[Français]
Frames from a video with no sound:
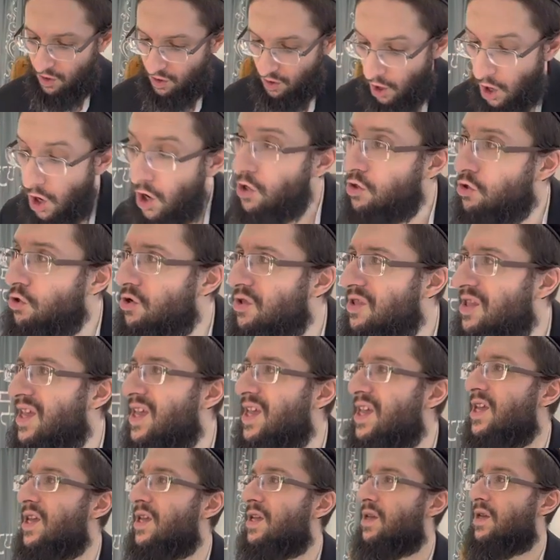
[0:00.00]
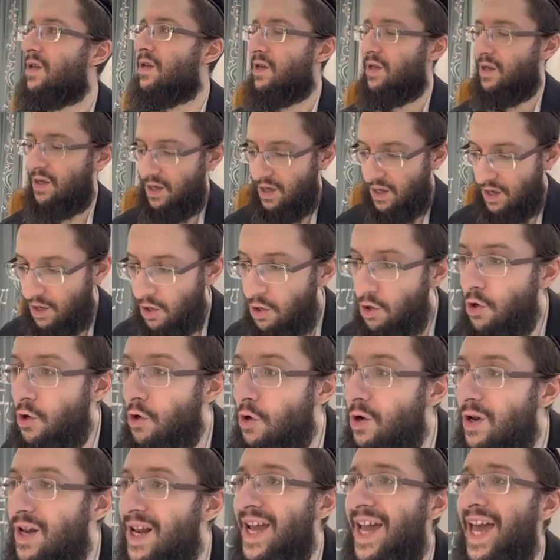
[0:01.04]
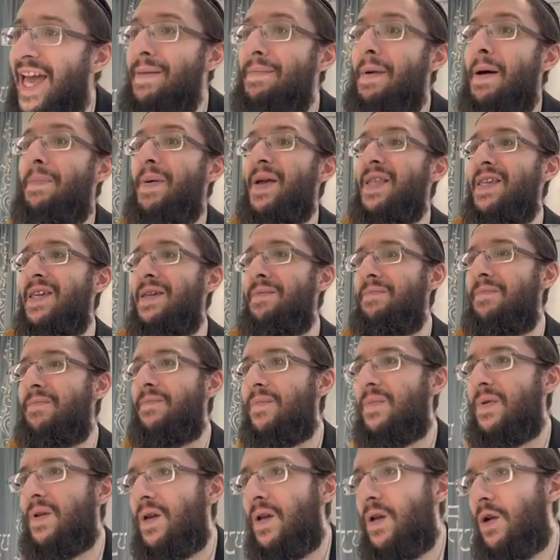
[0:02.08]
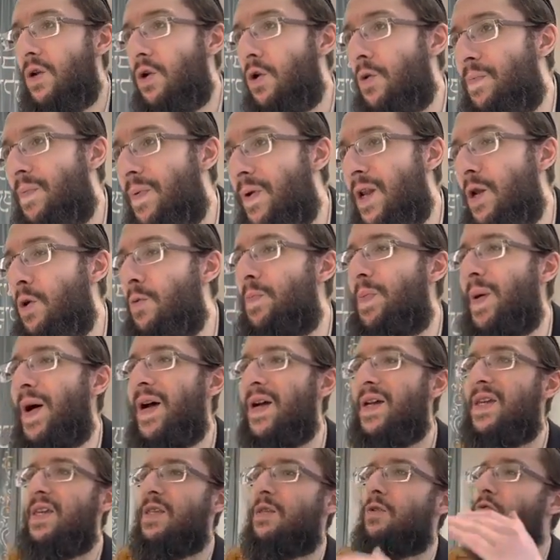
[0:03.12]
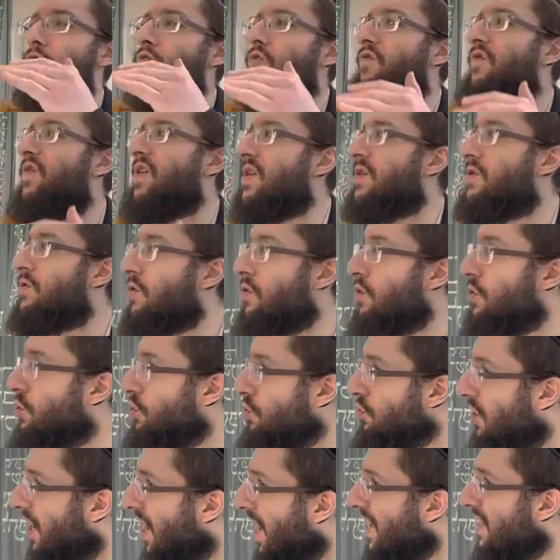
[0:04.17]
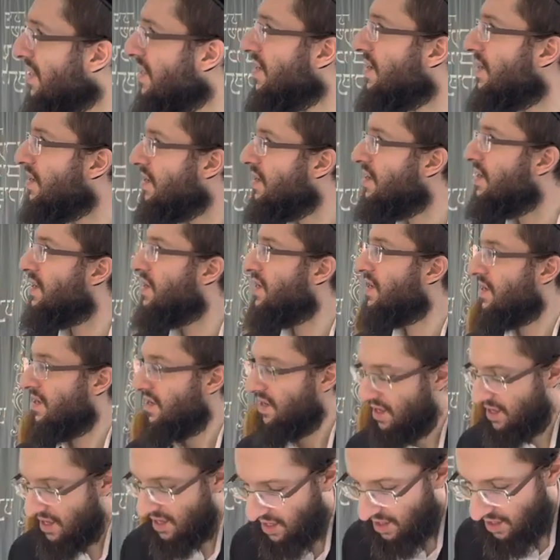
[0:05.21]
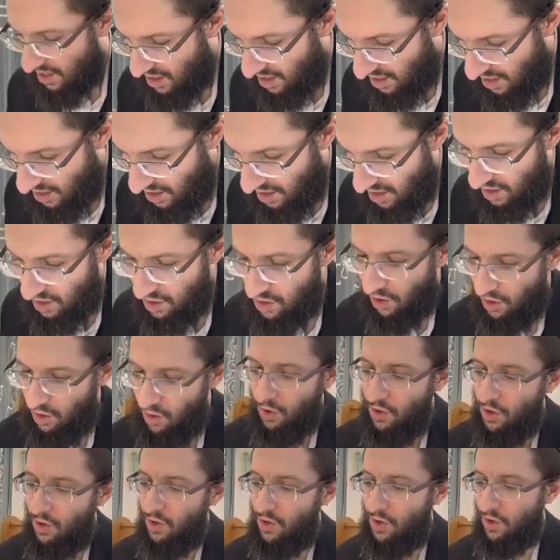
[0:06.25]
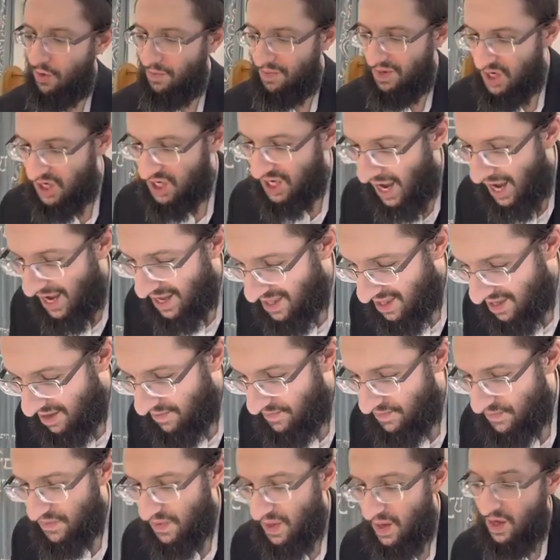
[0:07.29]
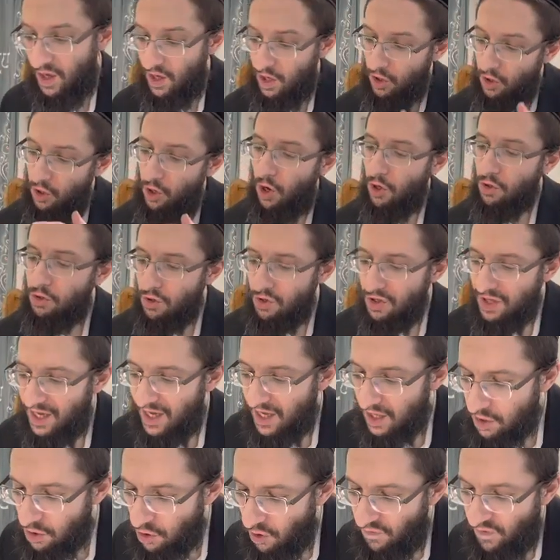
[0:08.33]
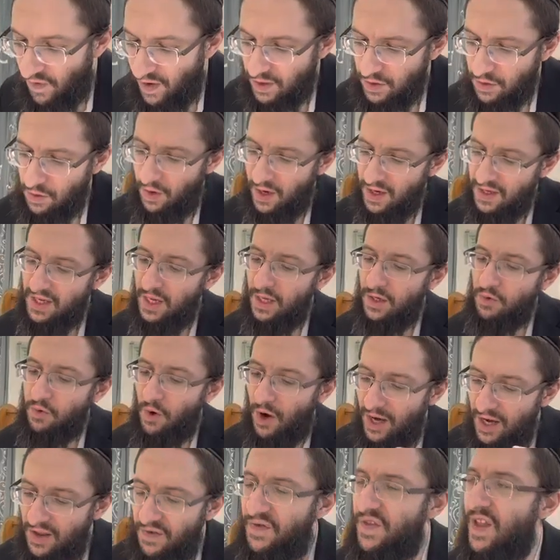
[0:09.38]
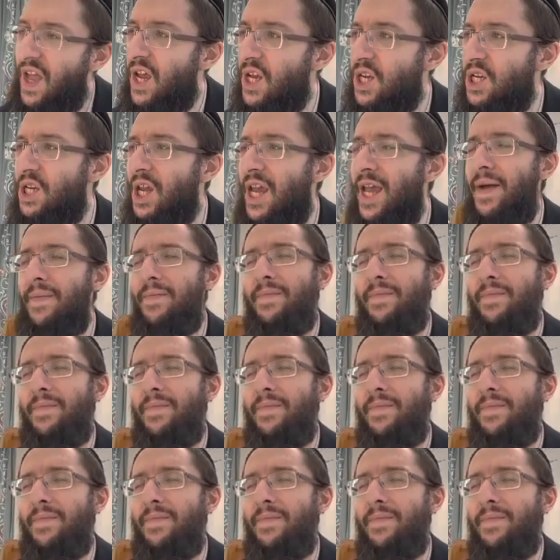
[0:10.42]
ordonner le lechem apanim, le, pain qui se trouvait sur le shulchan, dans le mishkan, l'ordonner de façon à ce qu'il soit lifne Hashem,